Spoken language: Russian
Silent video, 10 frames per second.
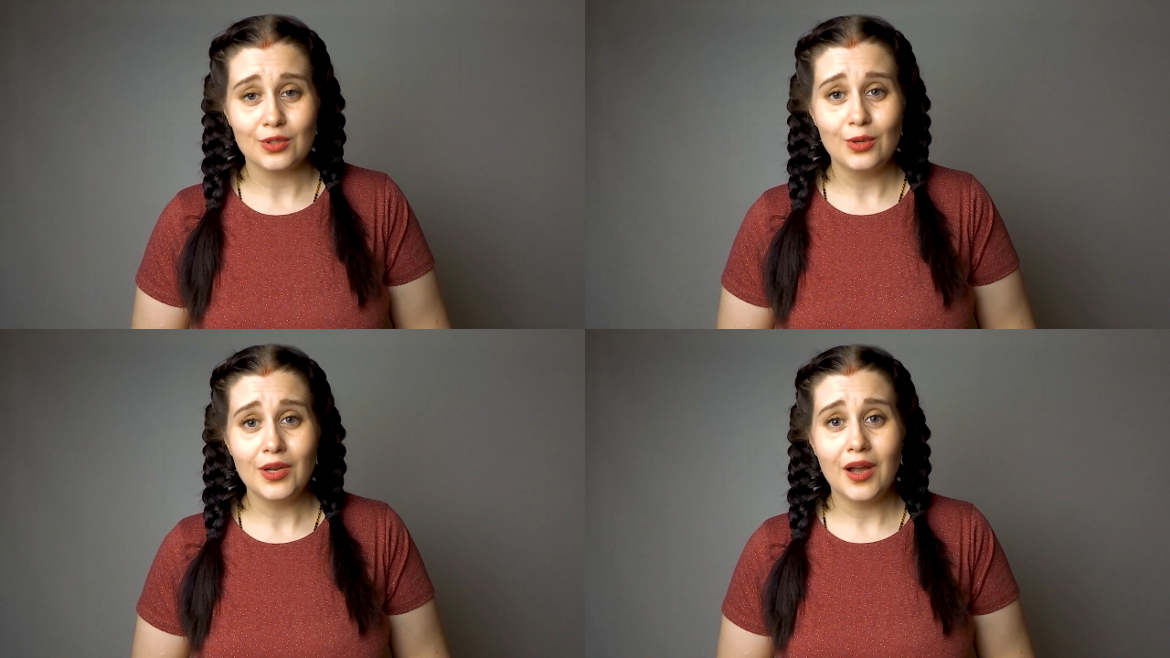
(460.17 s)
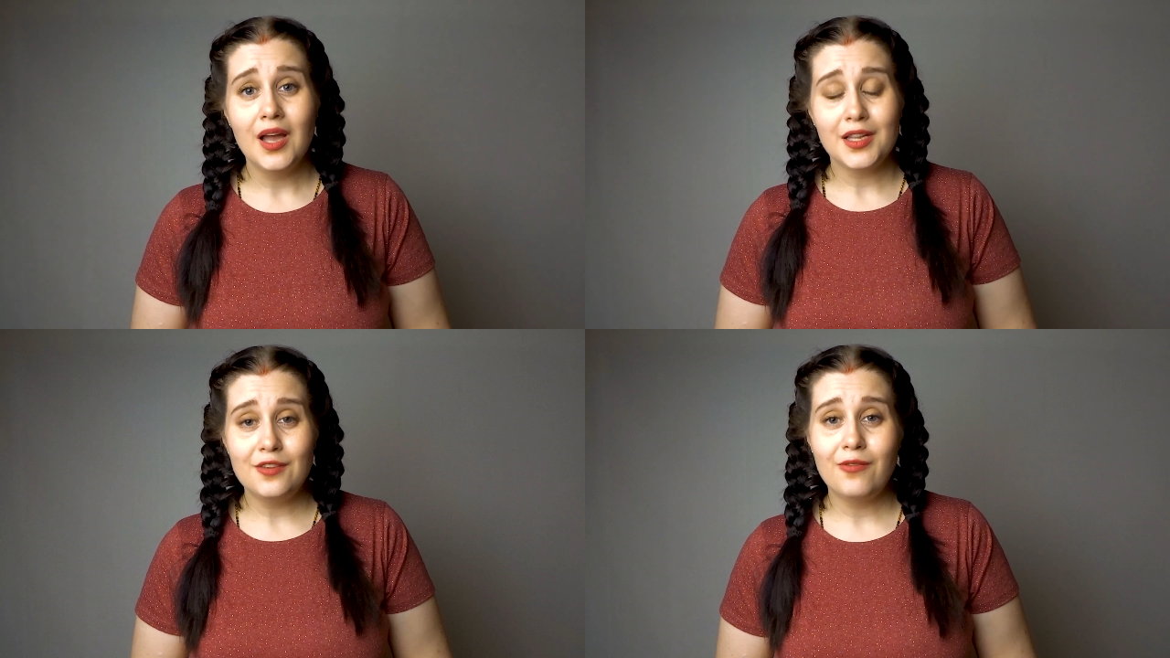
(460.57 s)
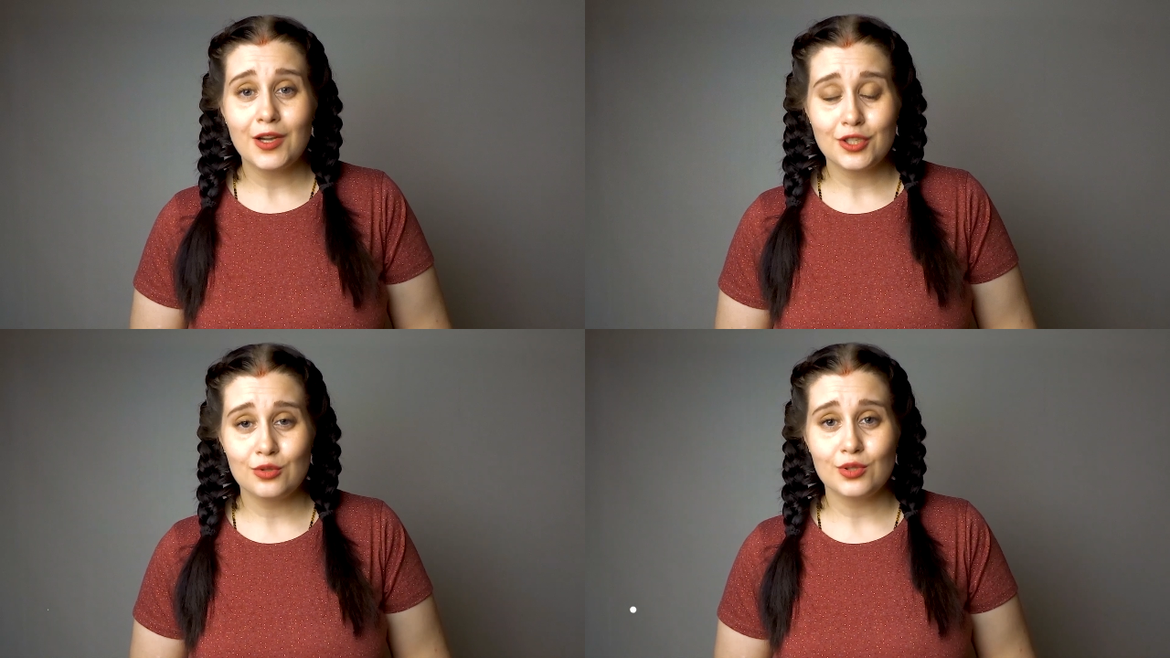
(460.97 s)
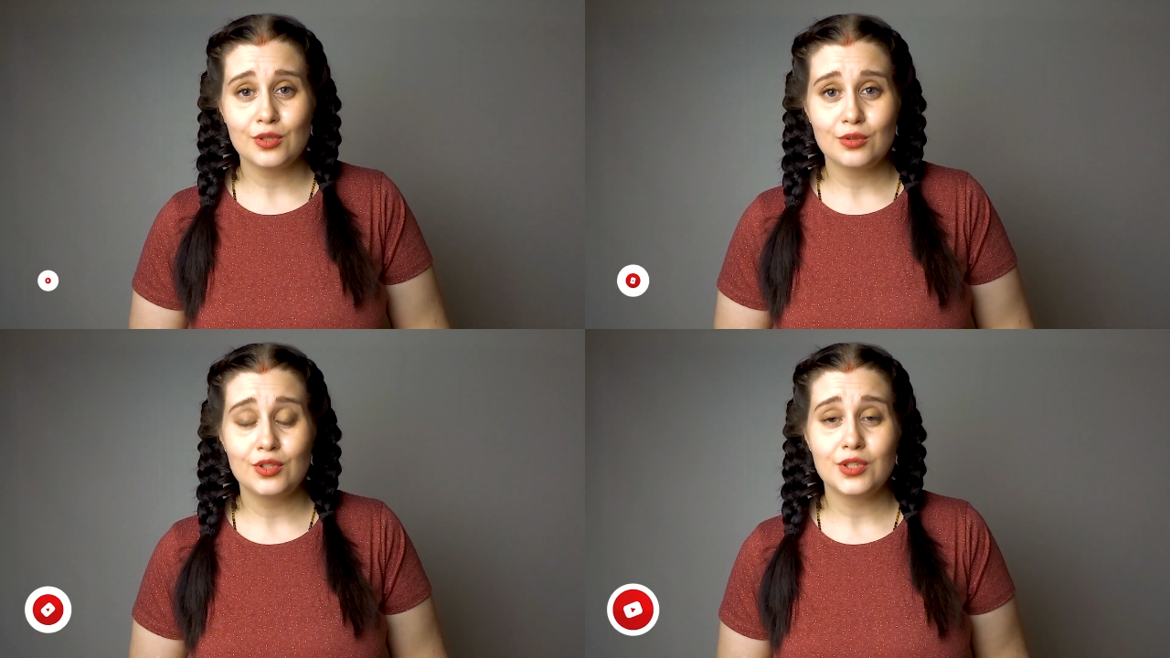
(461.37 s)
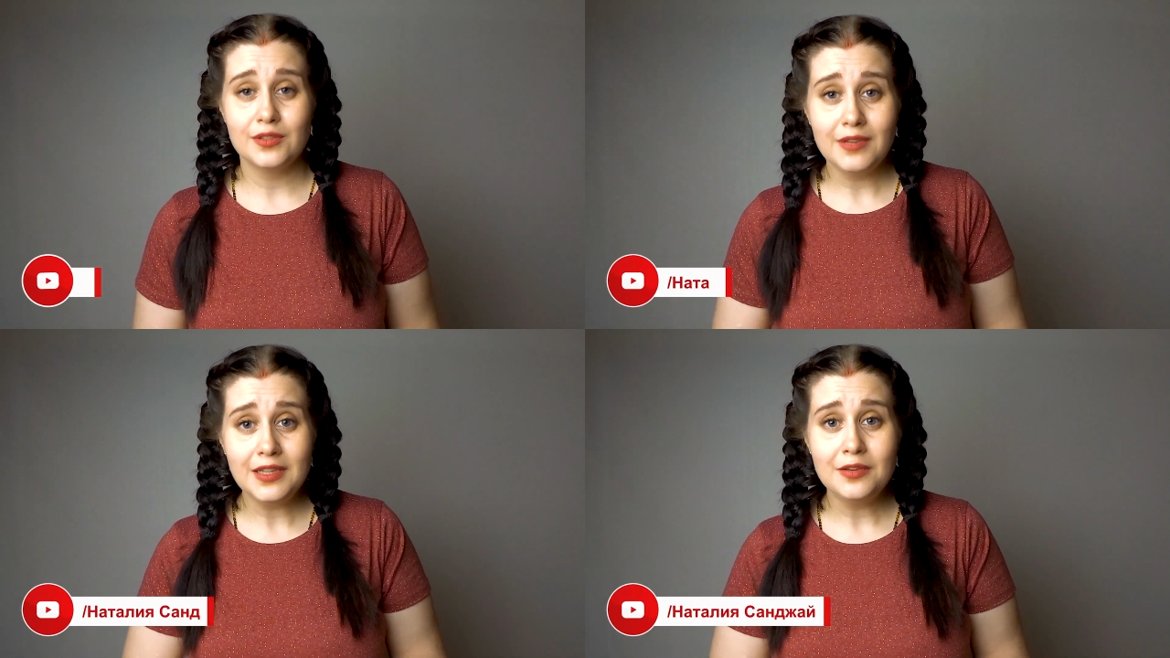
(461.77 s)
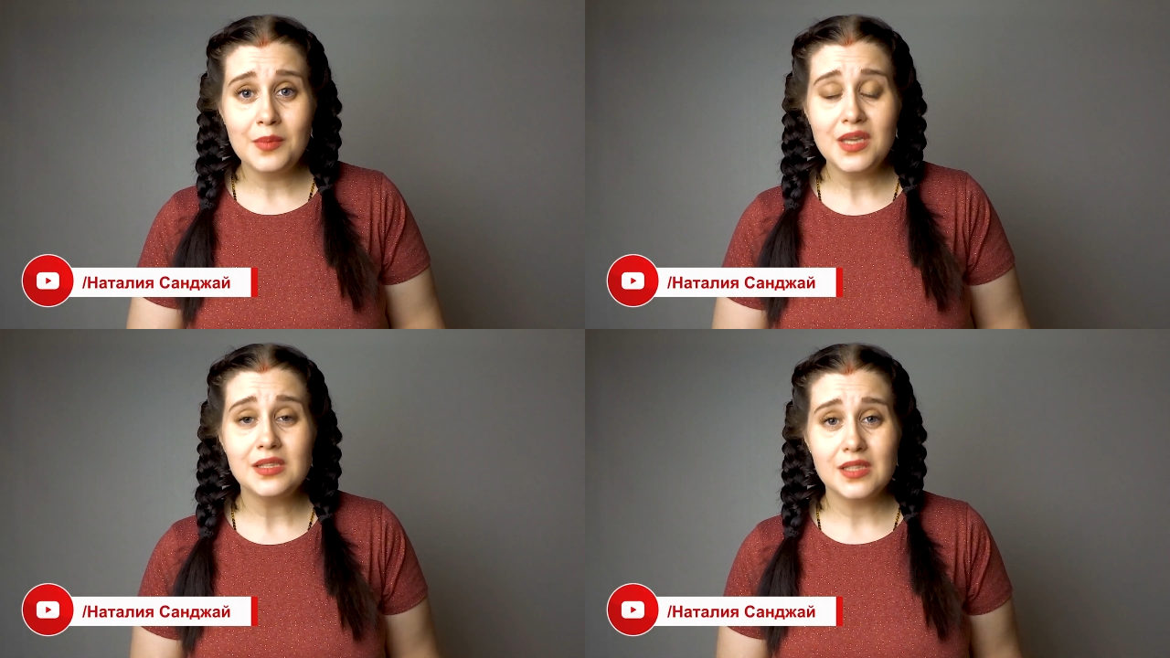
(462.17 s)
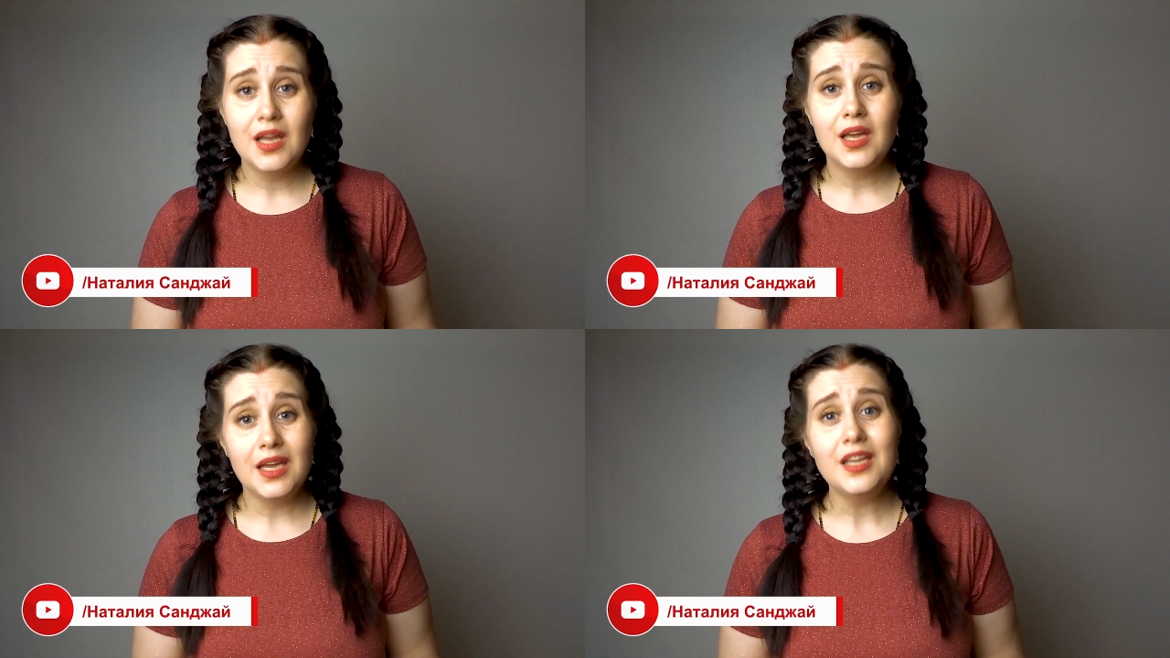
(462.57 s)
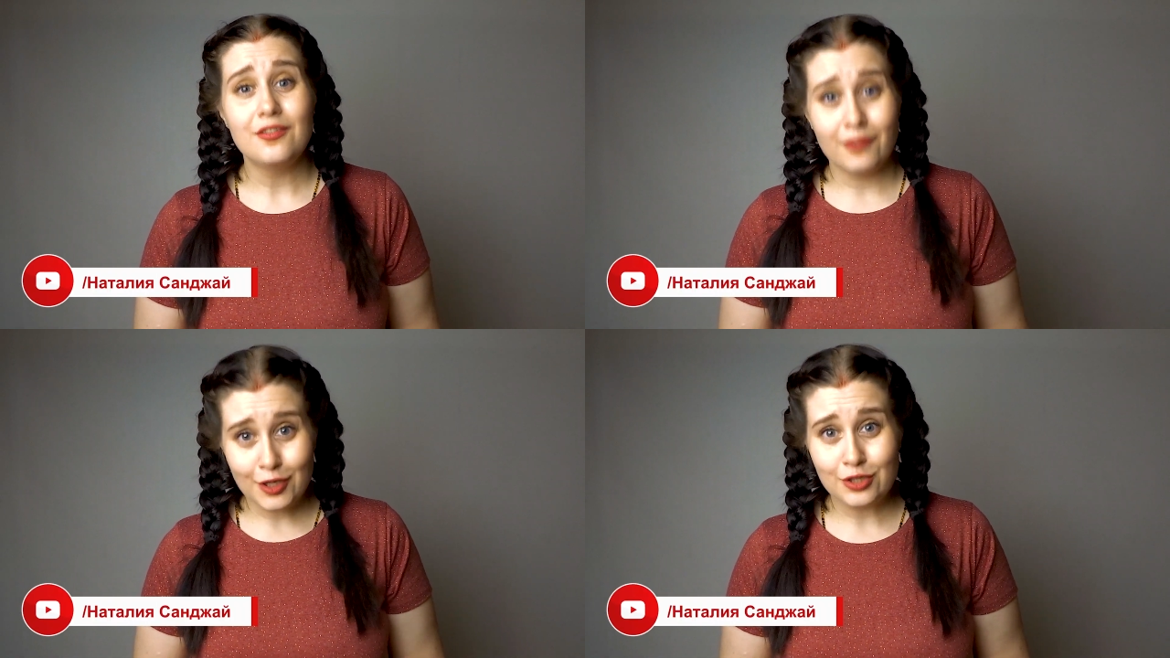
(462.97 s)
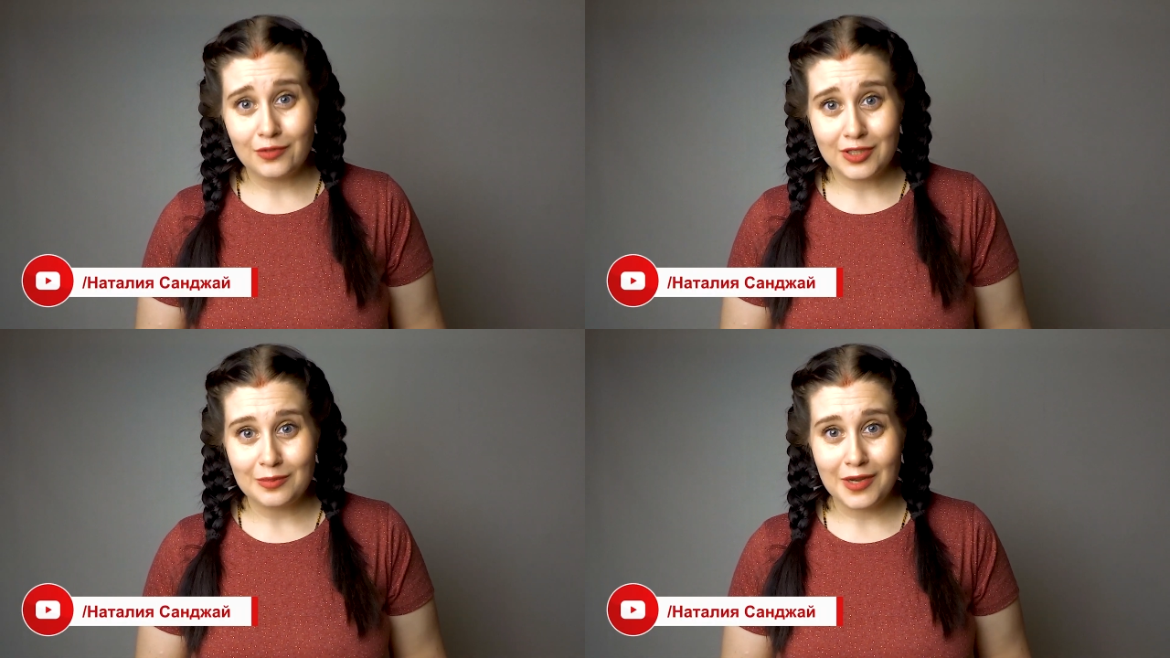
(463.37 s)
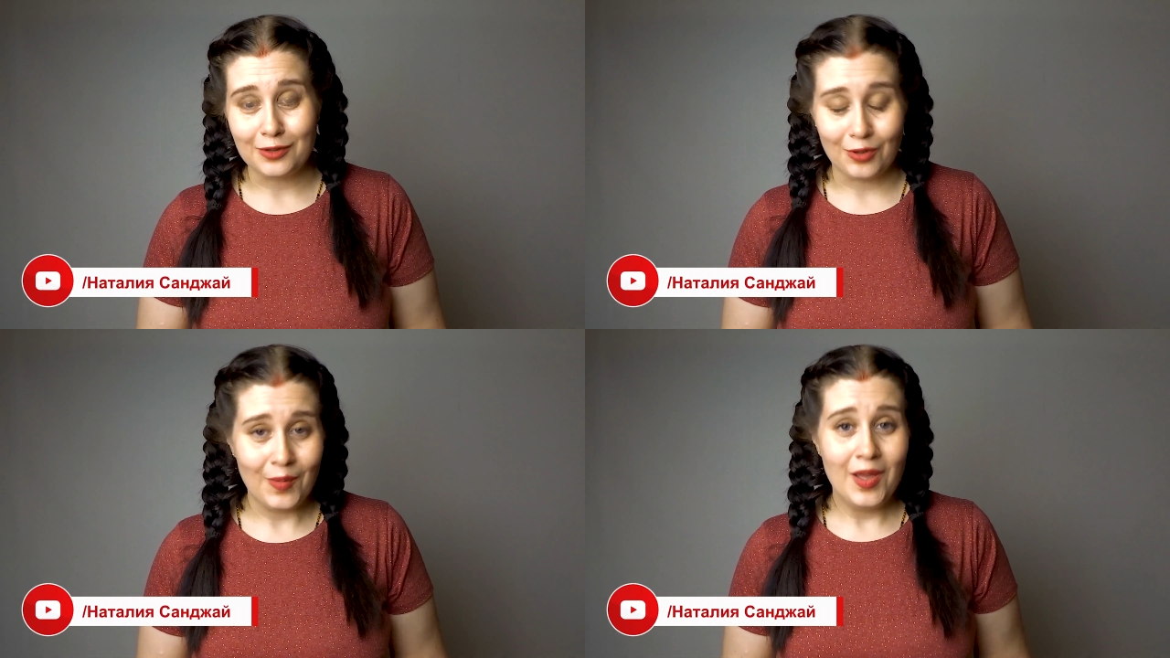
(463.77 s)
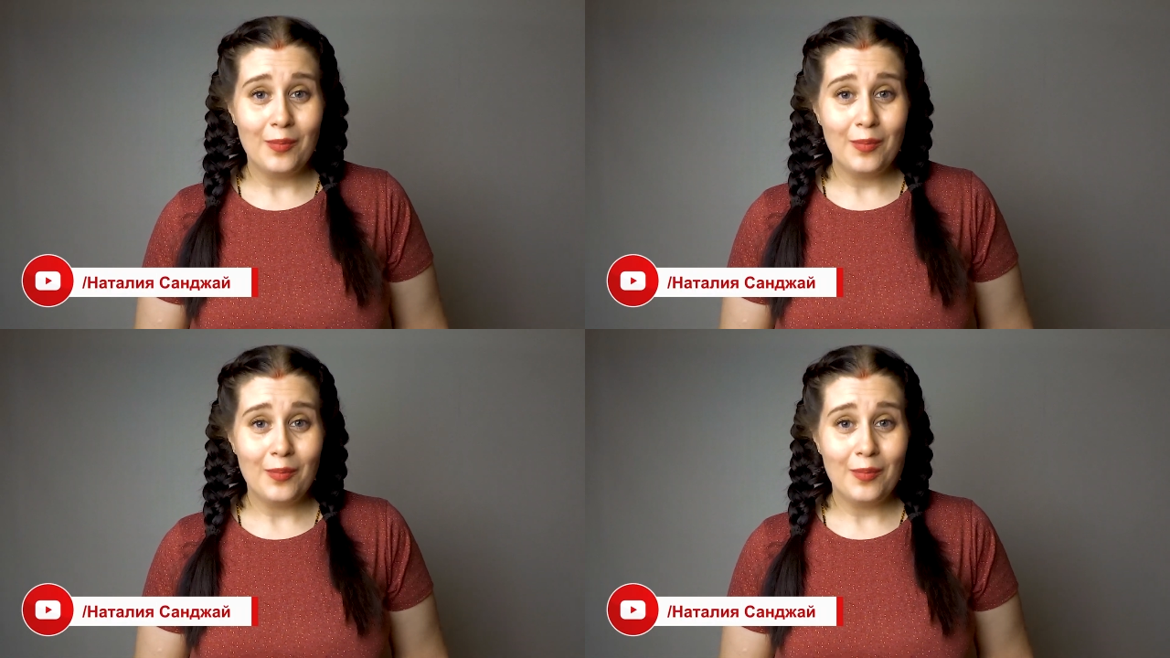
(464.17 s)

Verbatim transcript: Только не факт, что это случится в этом месяце и не факт, что в этом году.